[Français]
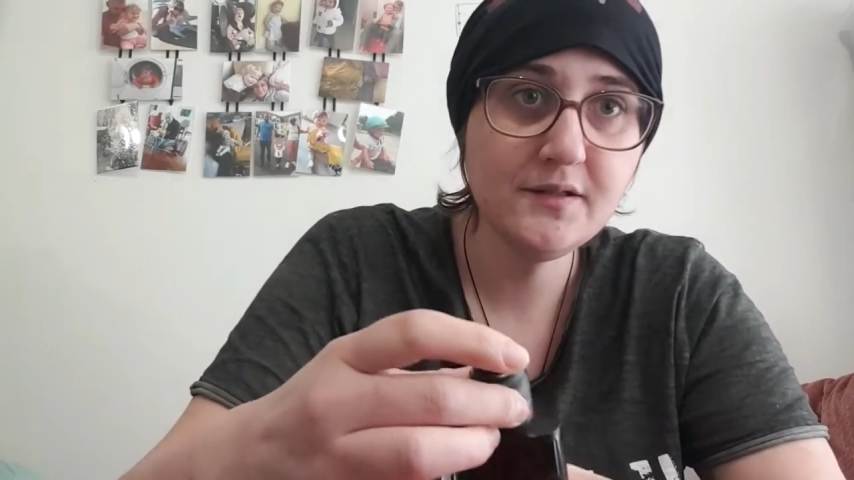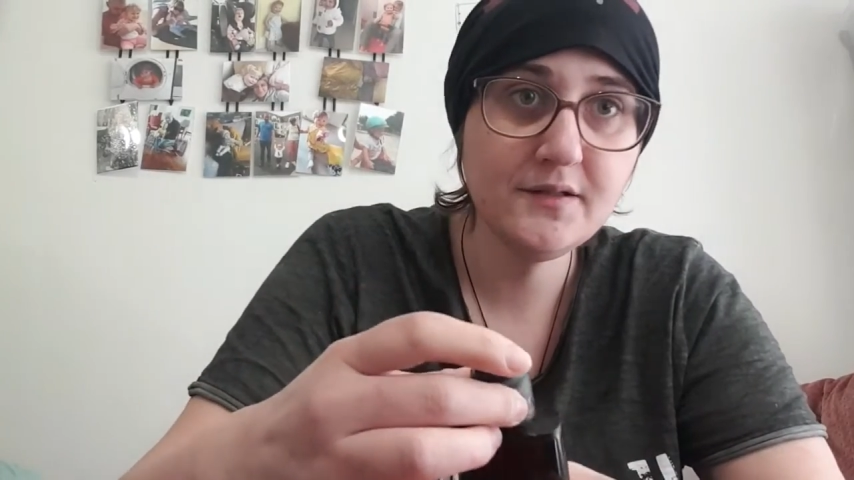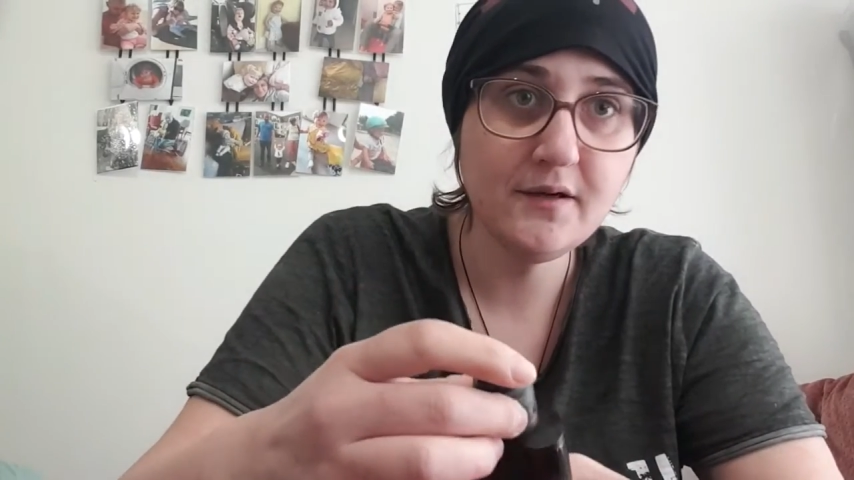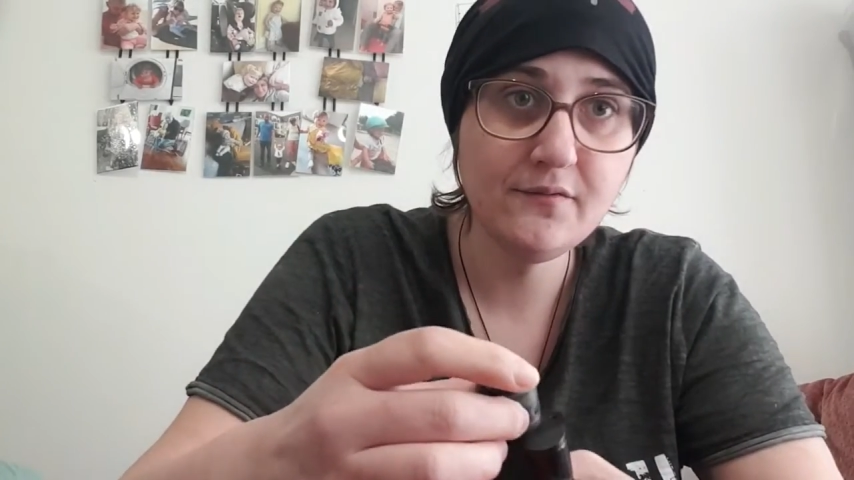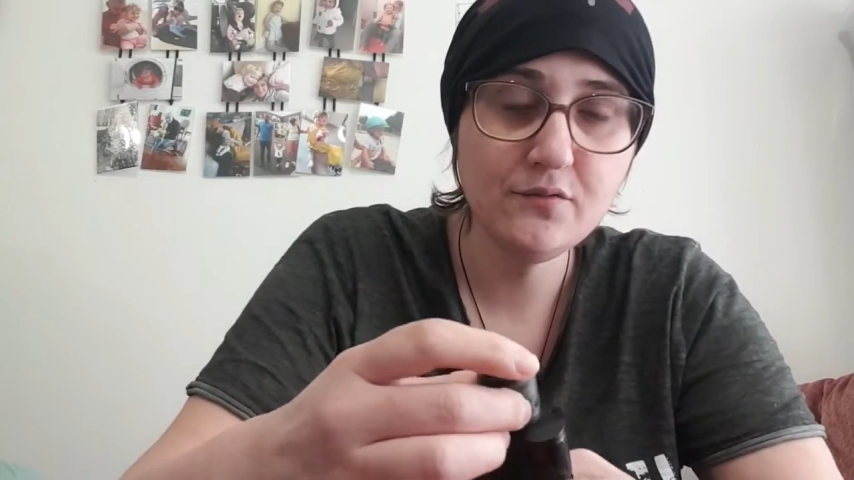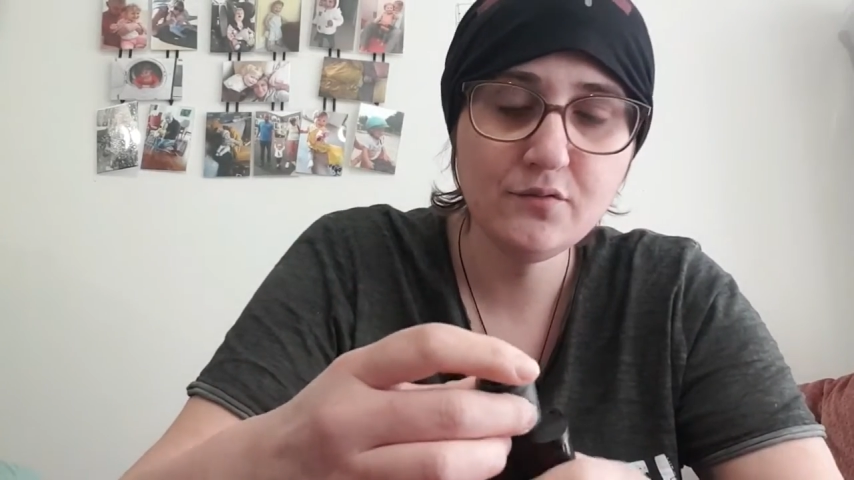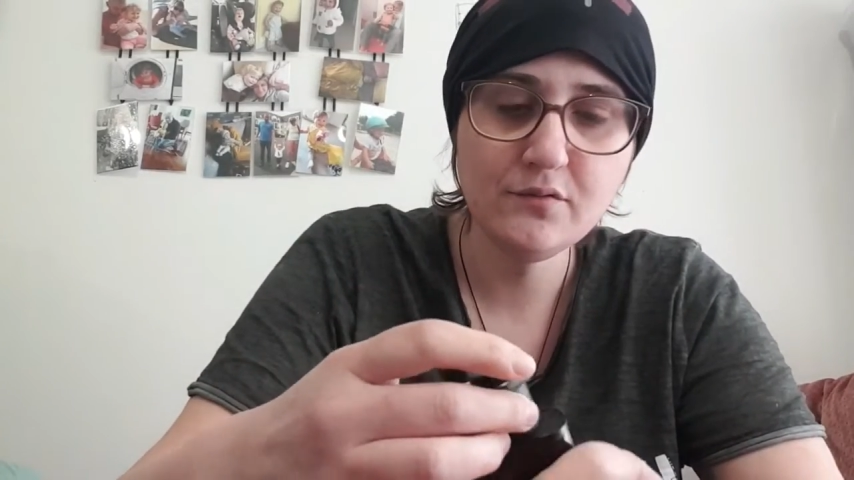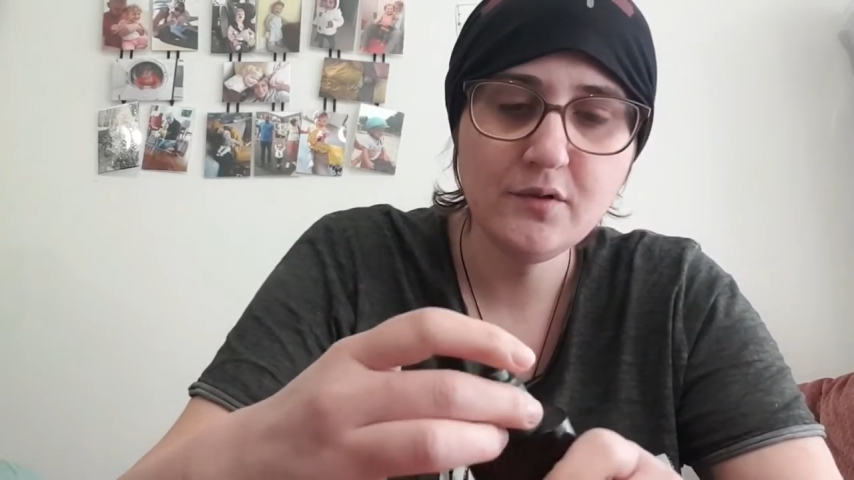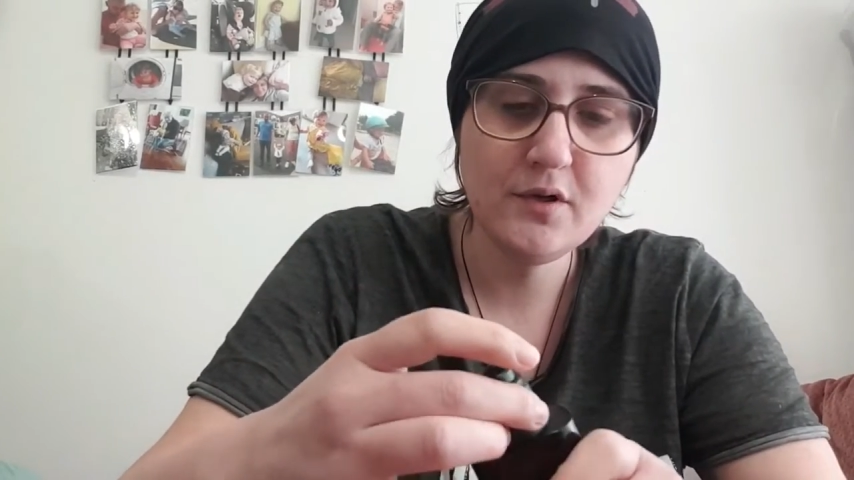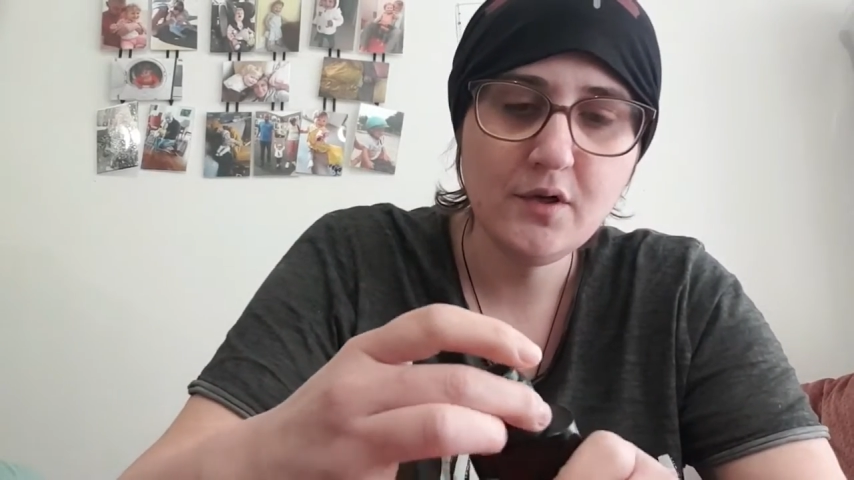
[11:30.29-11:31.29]
les airflow
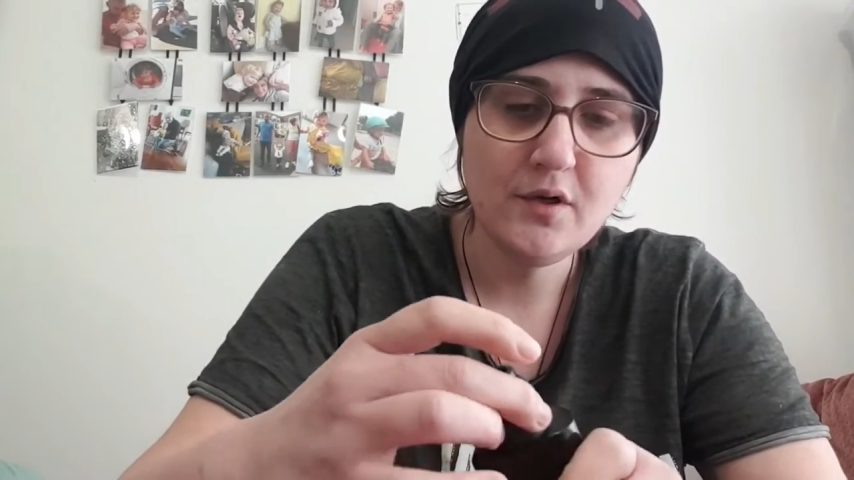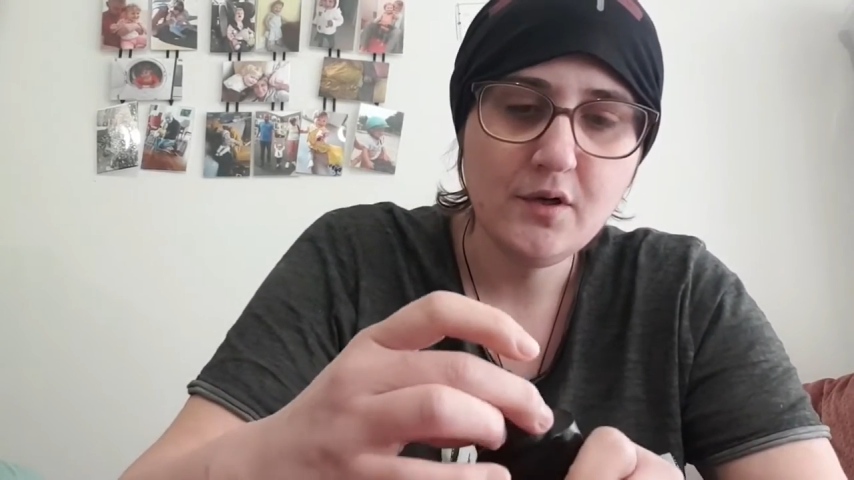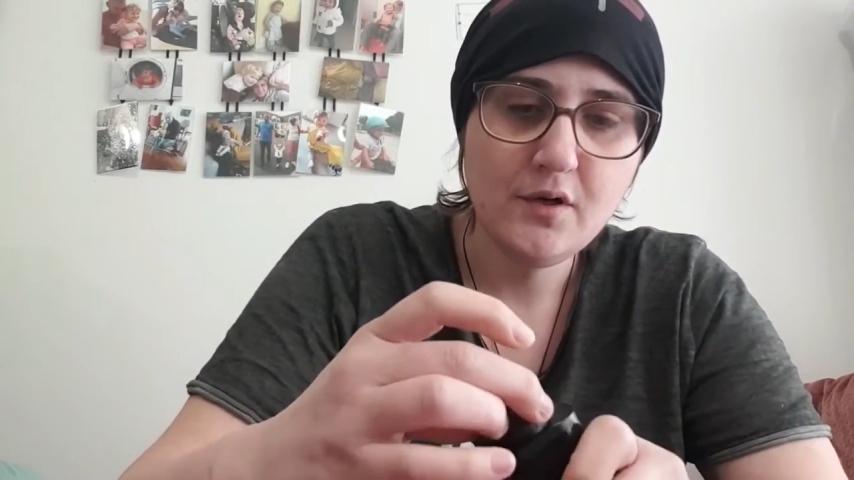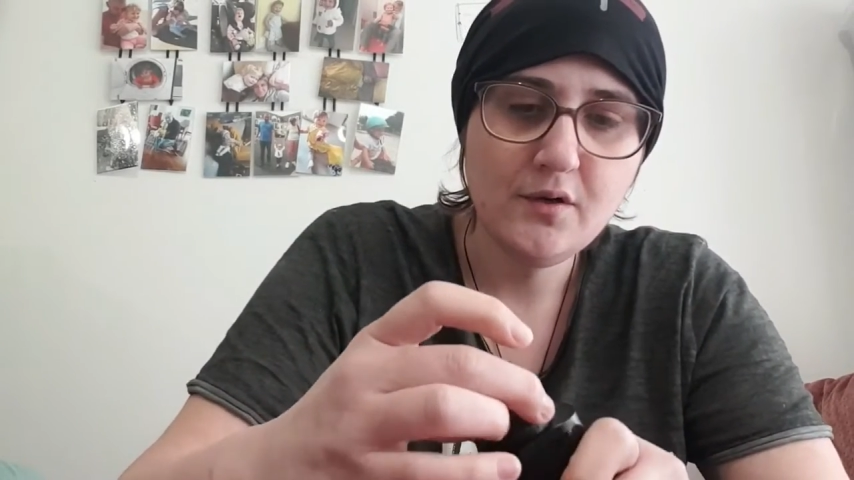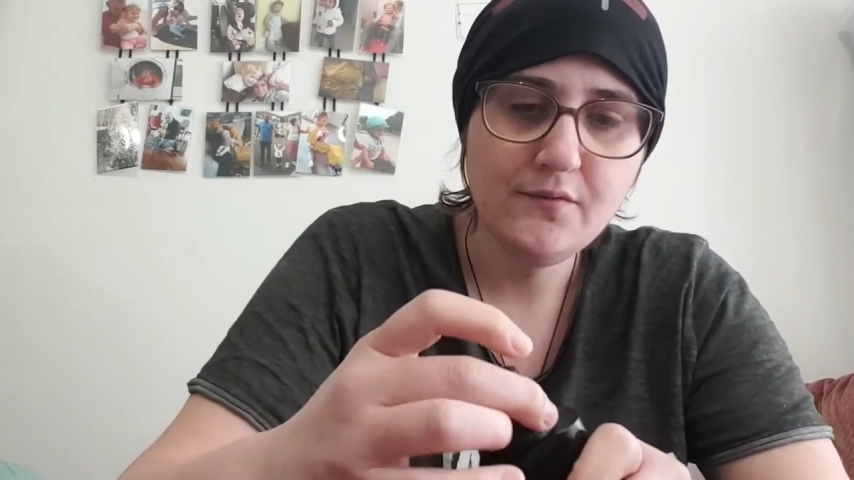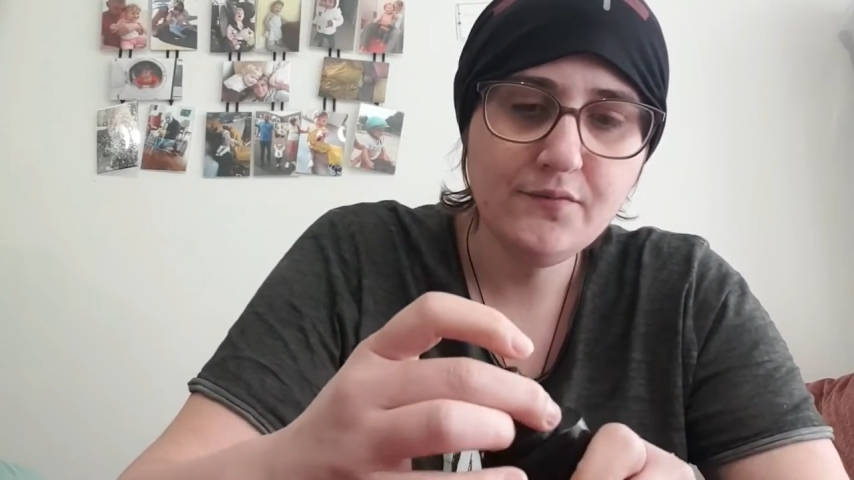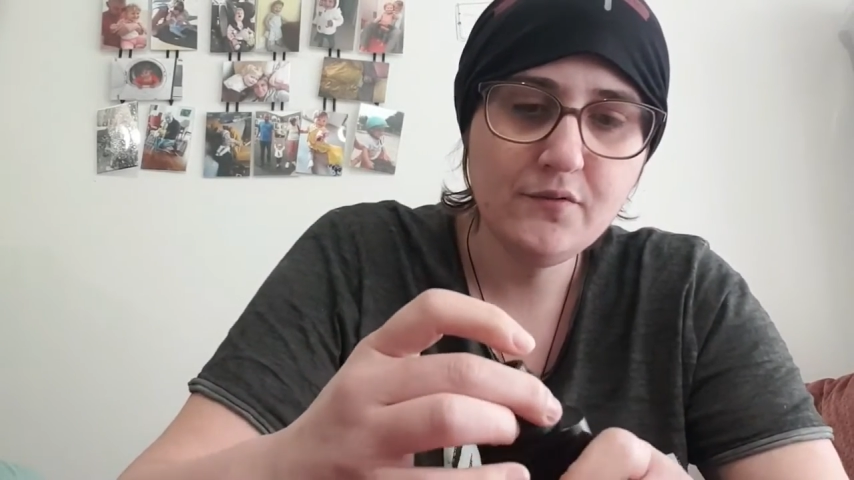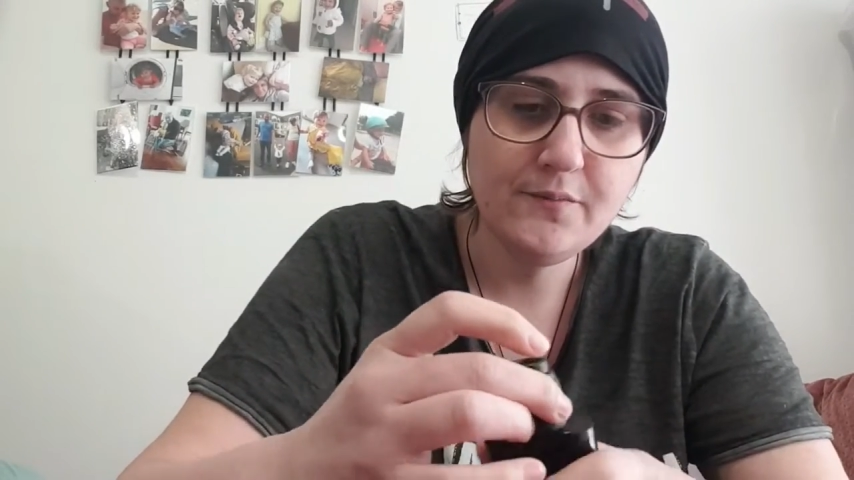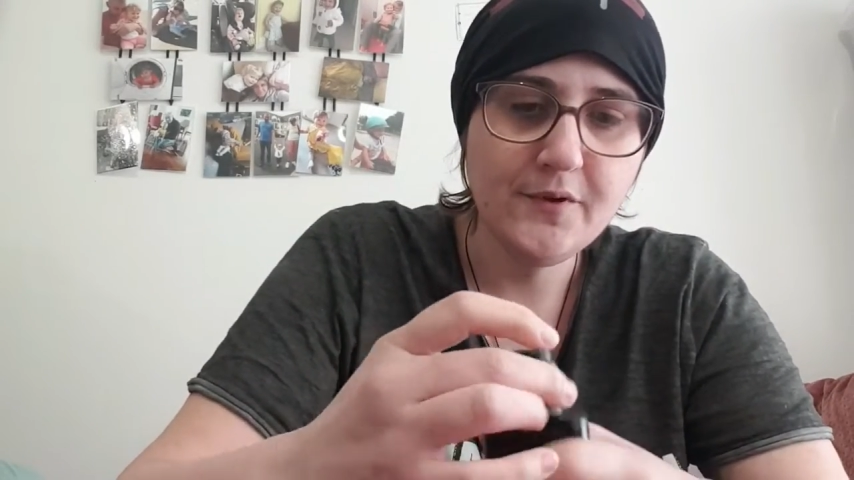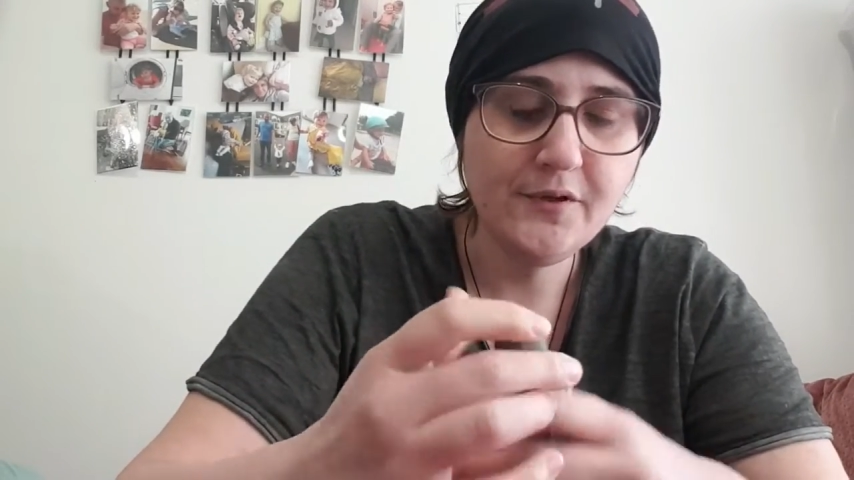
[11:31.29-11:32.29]

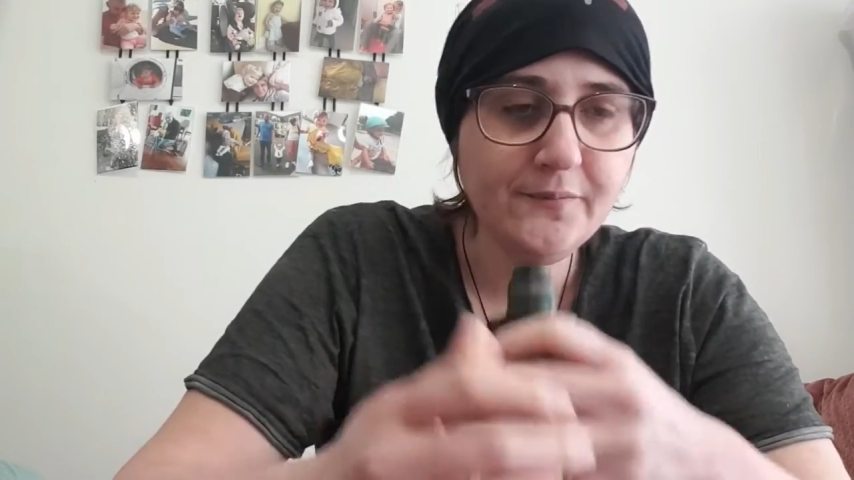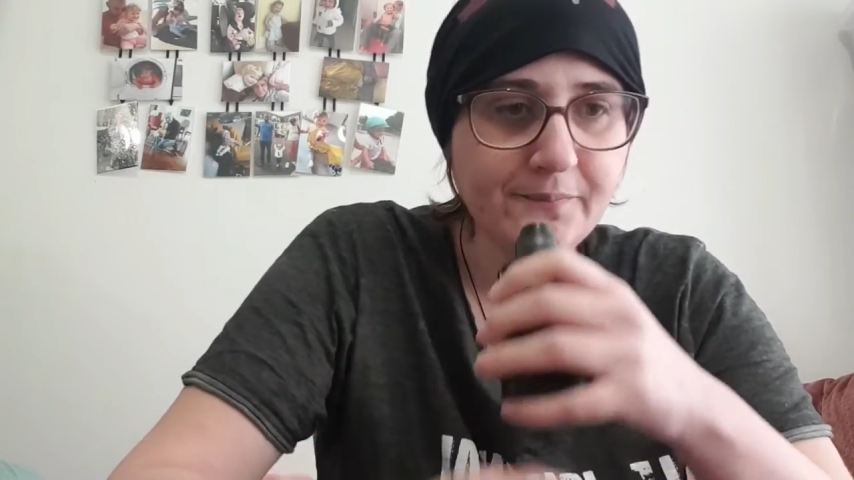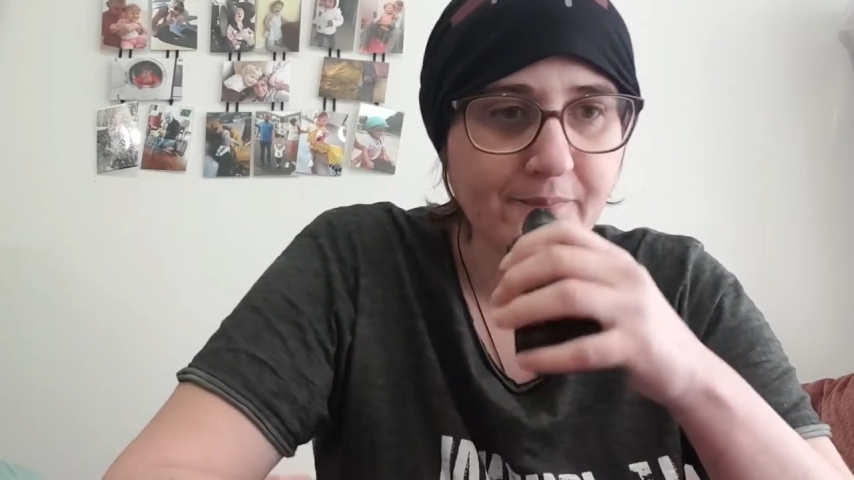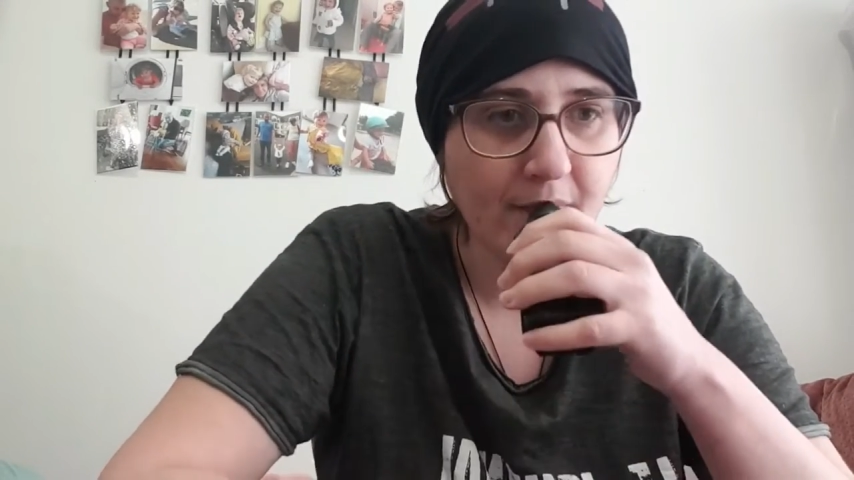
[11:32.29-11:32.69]
full open.